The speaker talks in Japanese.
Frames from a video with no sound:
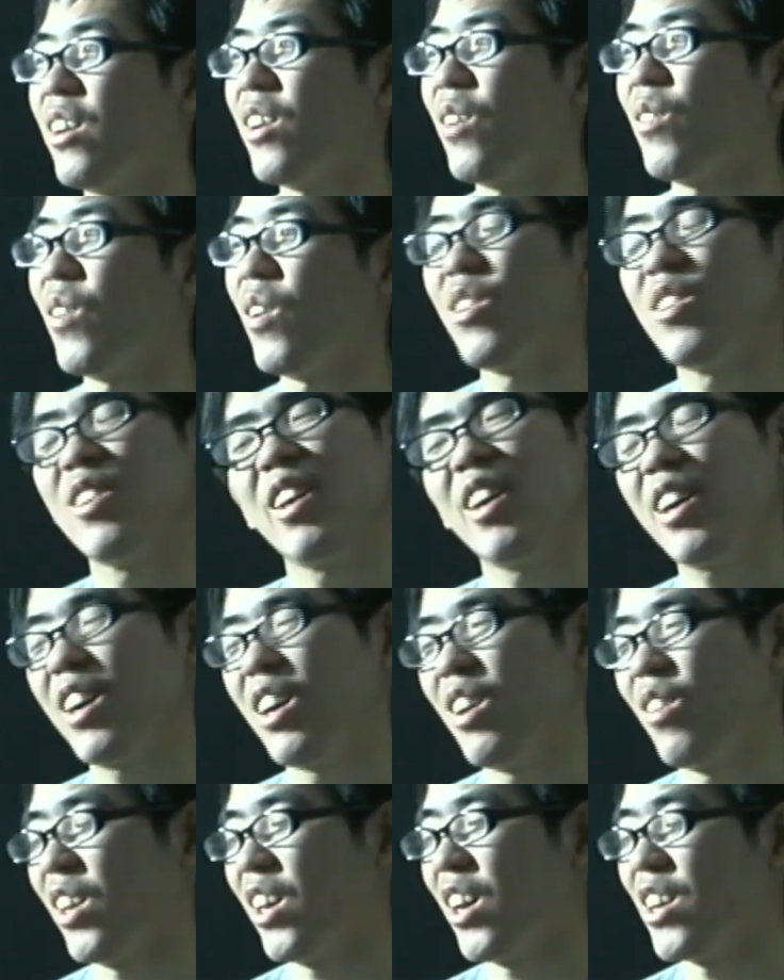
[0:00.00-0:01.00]
またやっぱ普段
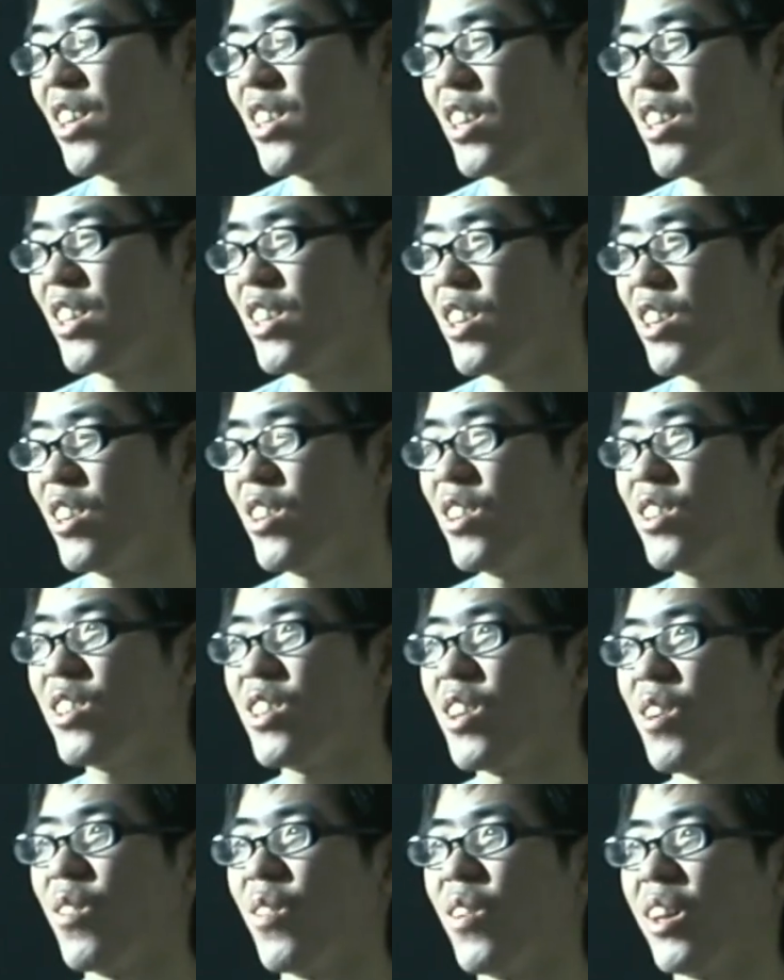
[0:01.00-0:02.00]
から対戦しているっ
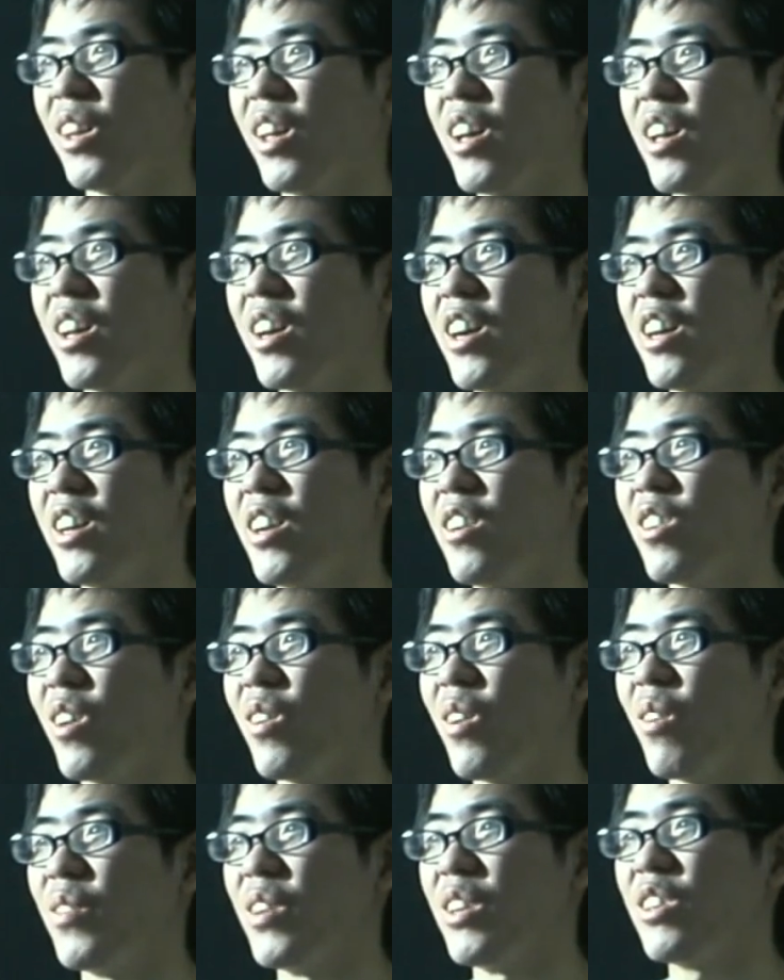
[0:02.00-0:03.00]
て言っても大会なん
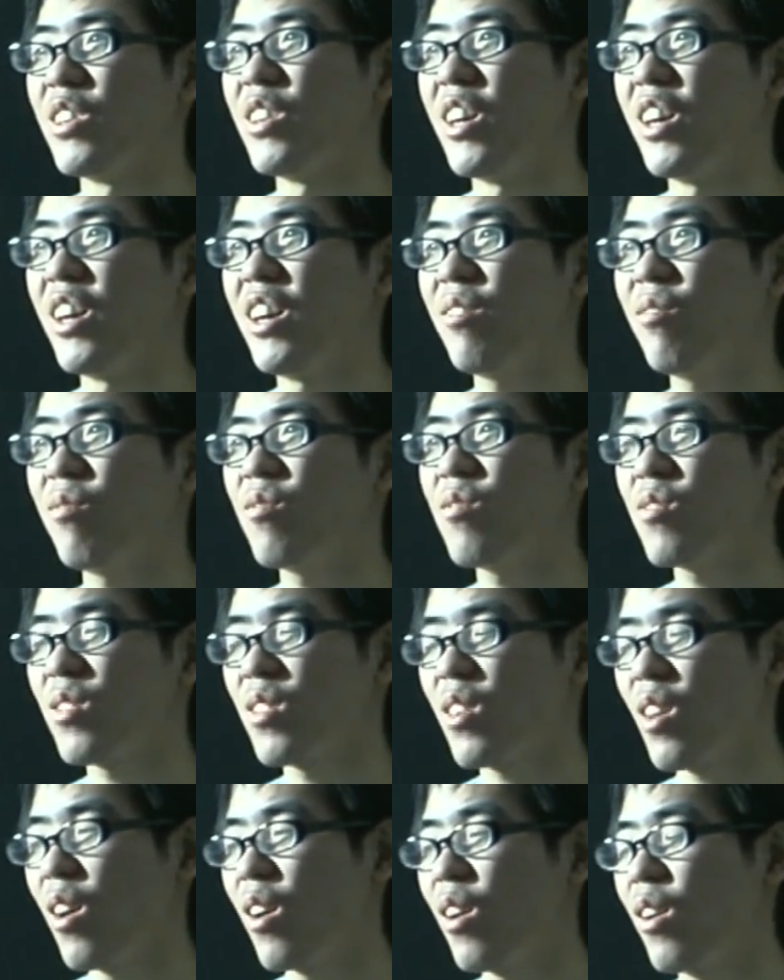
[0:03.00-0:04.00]
かが別な
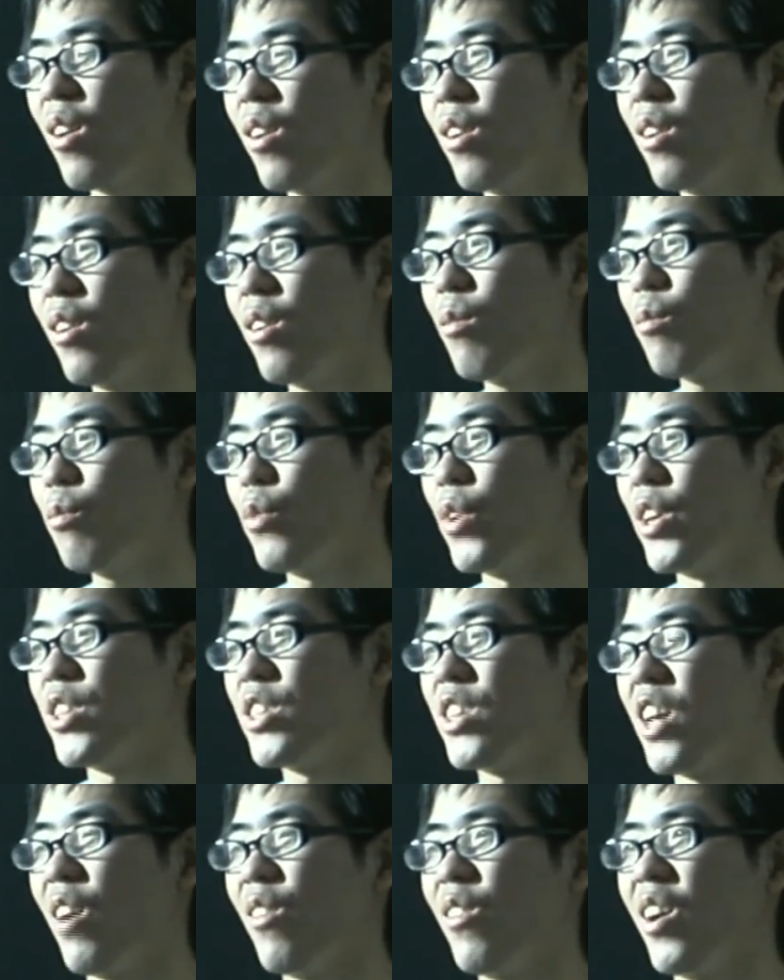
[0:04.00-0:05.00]

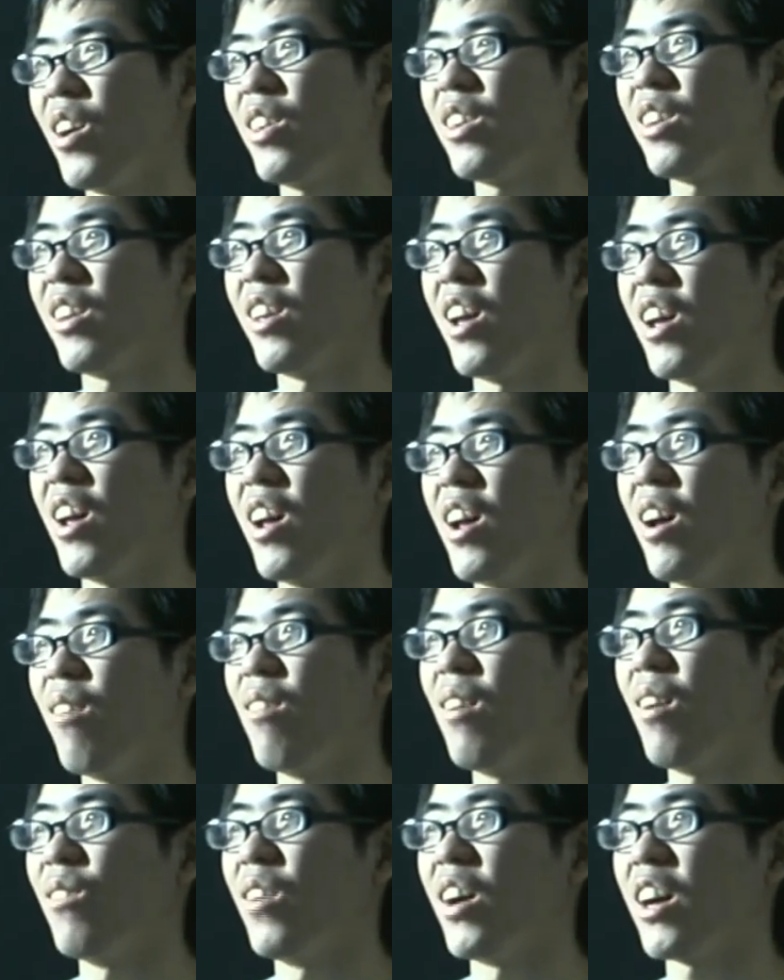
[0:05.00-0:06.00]
プレッシャーもあってやっ
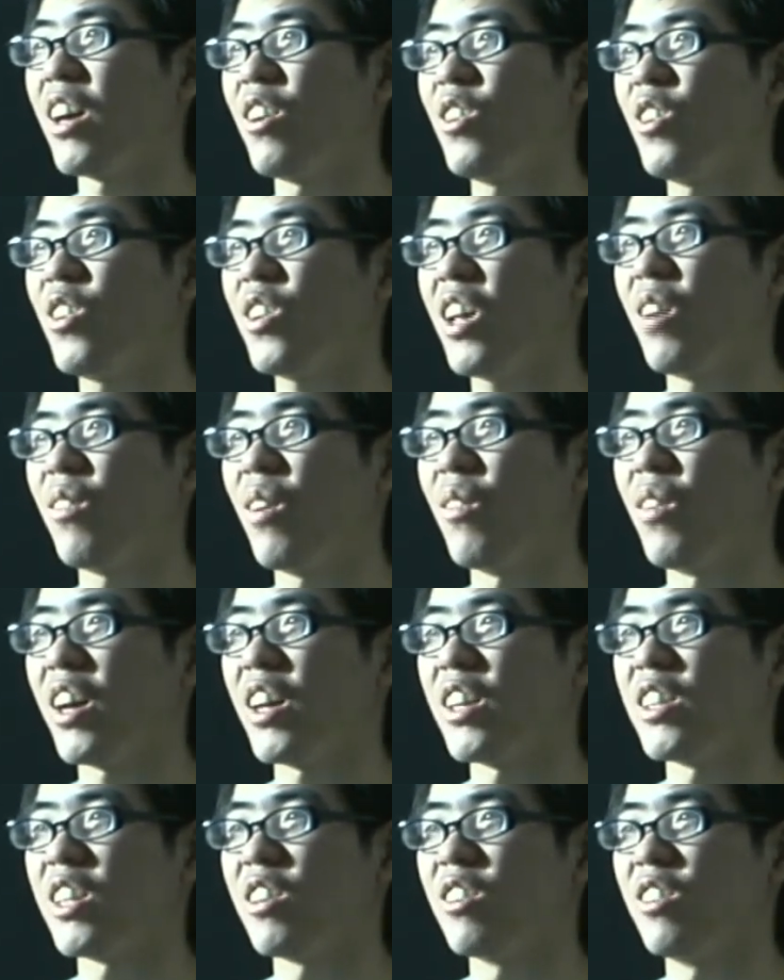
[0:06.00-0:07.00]
ぱ負ける時はやっ
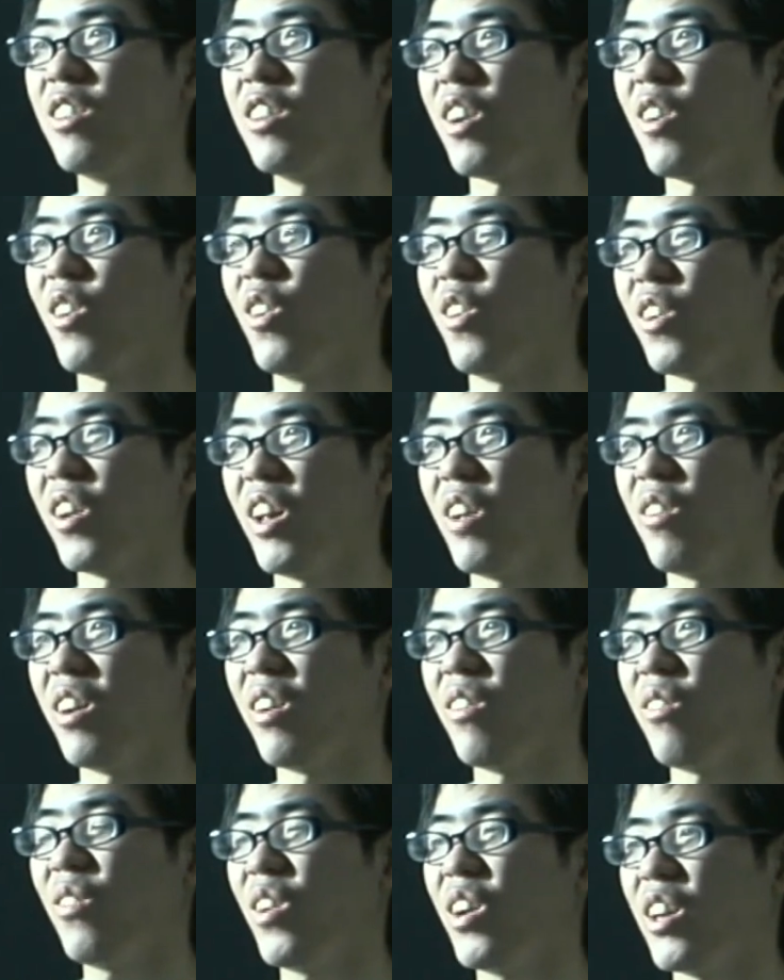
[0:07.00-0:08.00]
ぱ負けちゃうんでこのゲームやっ
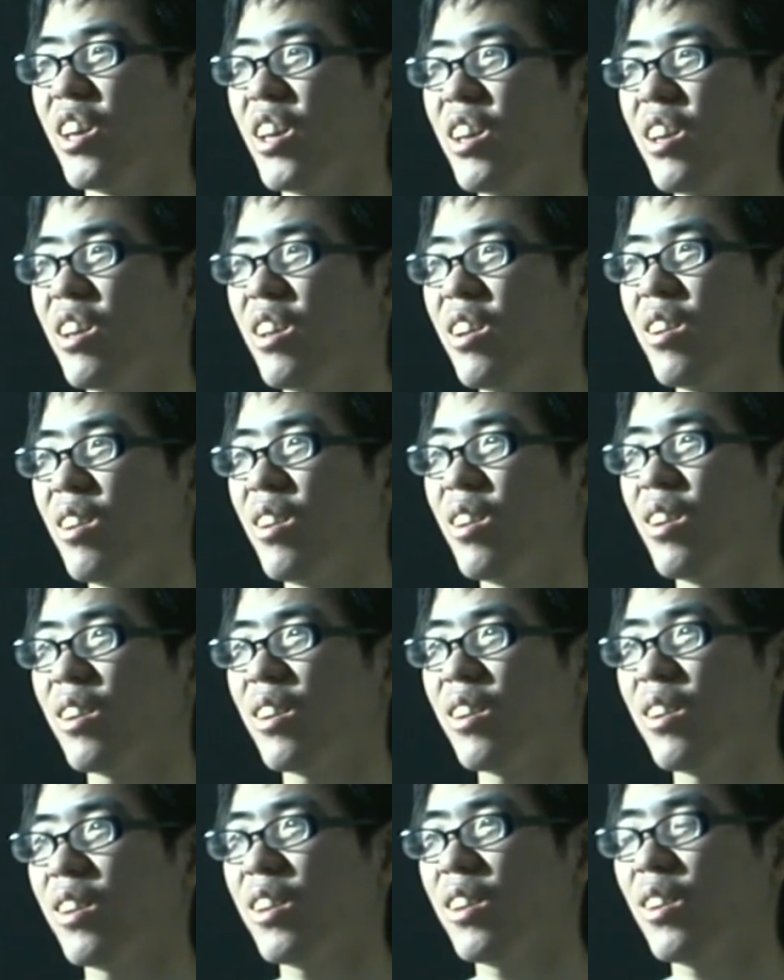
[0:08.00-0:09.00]
ぱり
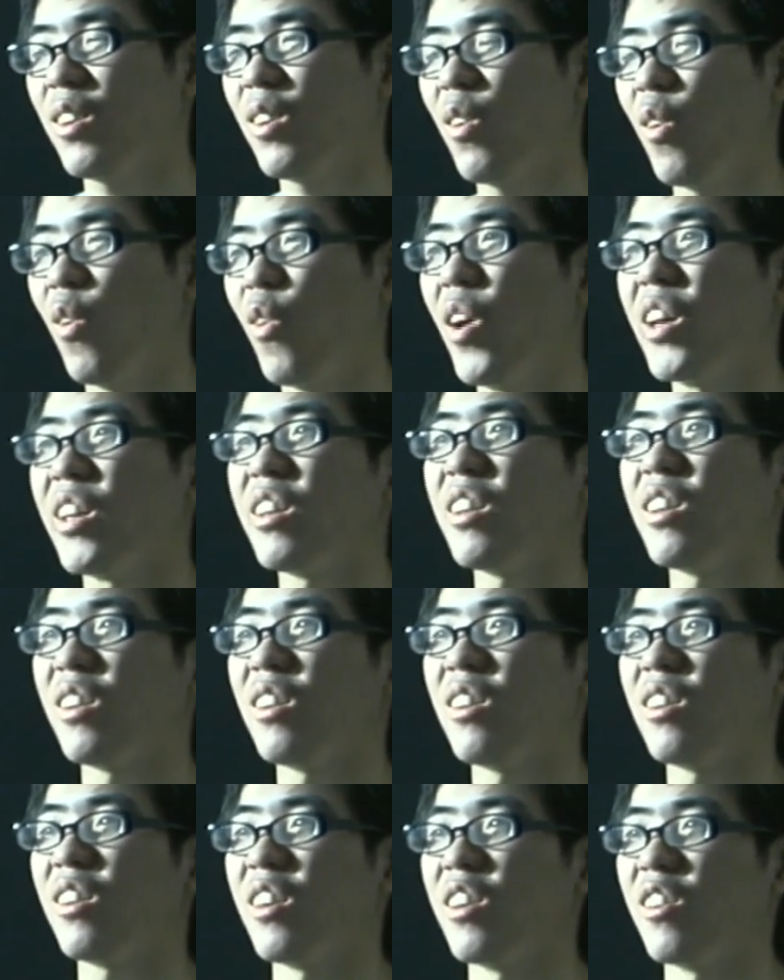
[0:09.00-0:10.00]
怖いってい
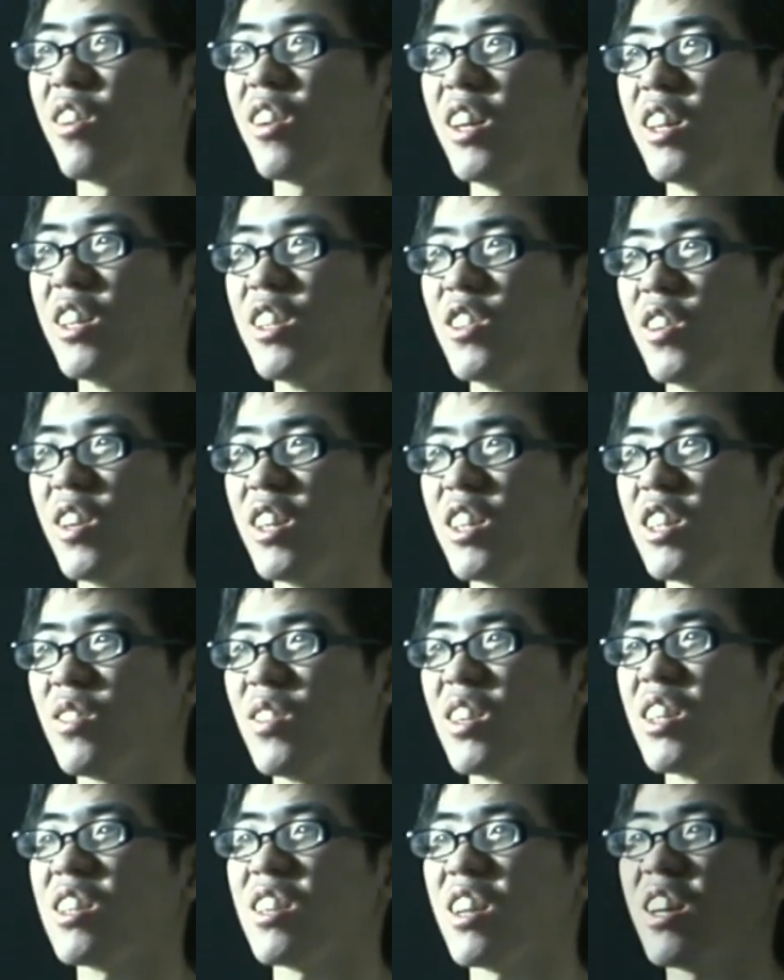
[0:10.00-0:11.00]
う感じは
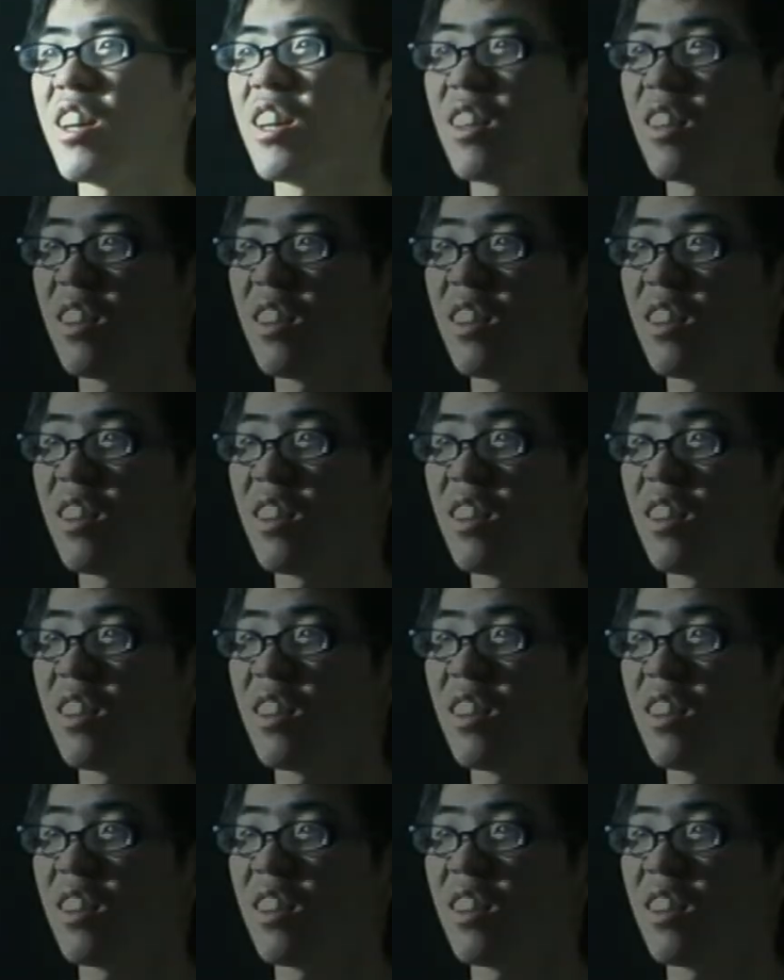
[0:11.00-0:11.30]
します